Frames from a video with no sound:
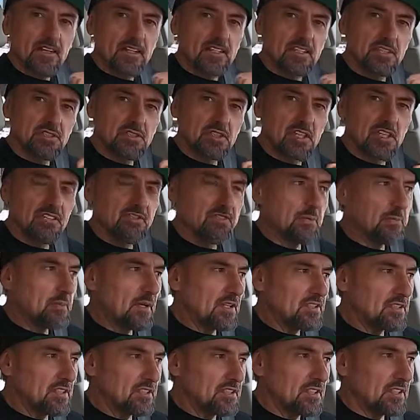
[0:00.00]
Jeżeli
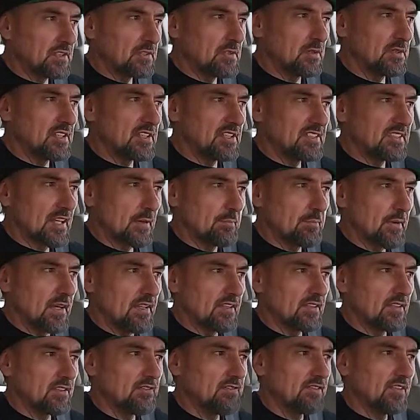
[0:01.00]
wybierzecie któryś z
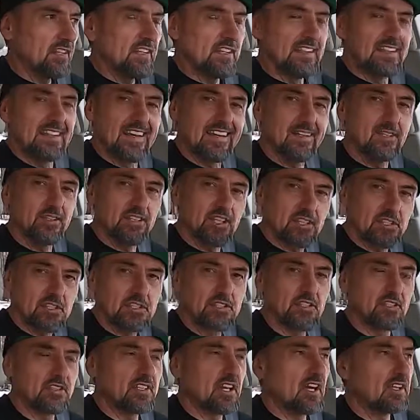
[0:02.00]
napędów,
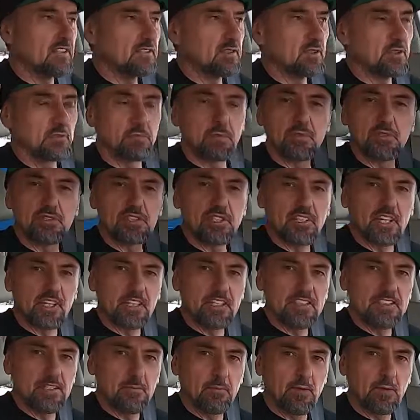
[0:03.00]
niekoniecznie od razu kupujcie
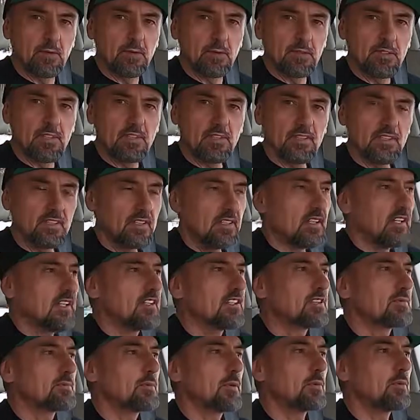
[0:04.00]
taki samochód.
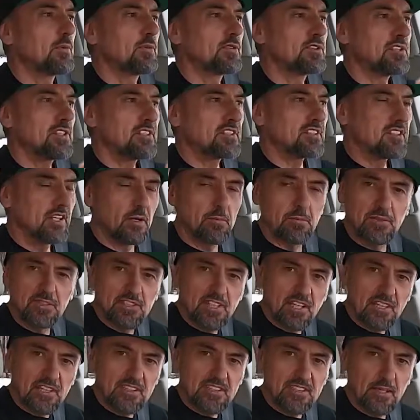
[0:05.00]
Spróbujcie zdobyć
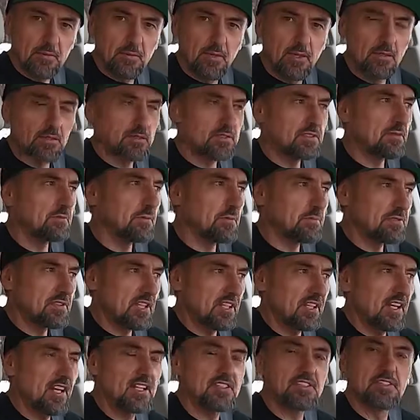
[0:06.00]
taki samochód, żeby
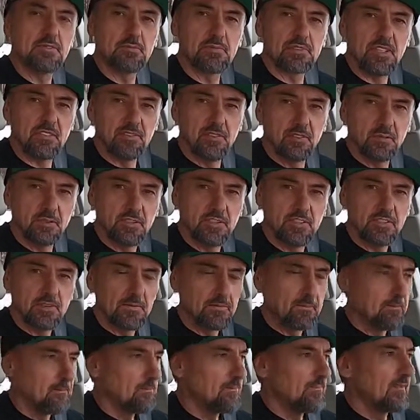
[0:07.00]
przejechać nim zawodu.
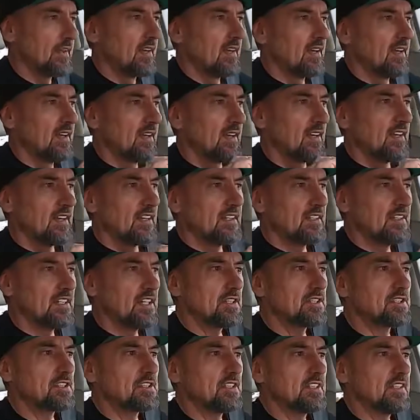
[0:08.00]

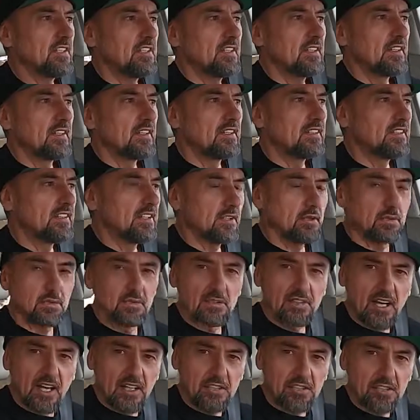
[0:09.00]
Jeśli nie
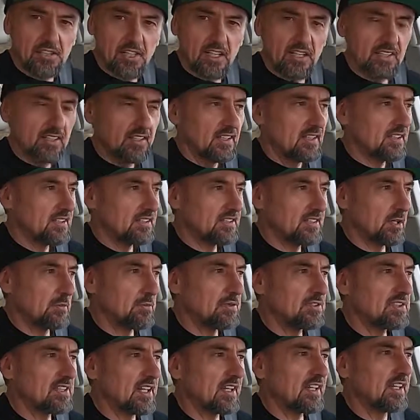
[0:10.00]
uda się
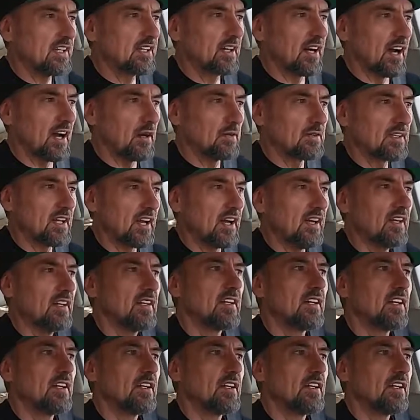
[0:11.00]
zdobyć takiego auta